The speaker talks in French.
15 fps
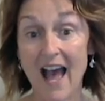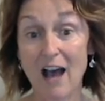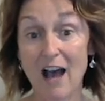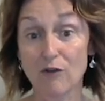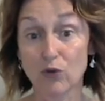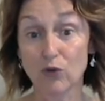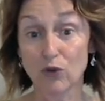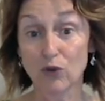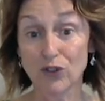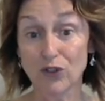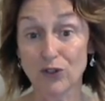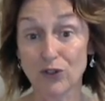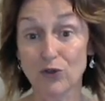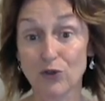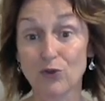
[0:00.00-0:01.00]
À vous
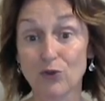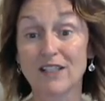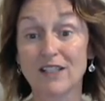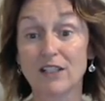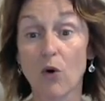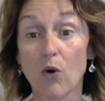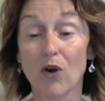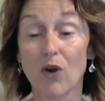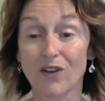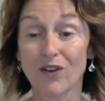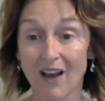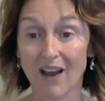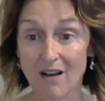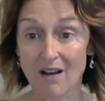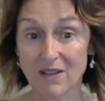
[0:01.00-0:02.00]
tous, nous disons un
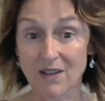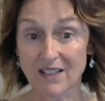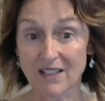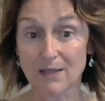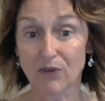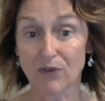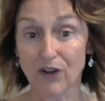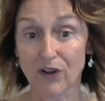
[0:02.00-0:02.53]
grand merci pour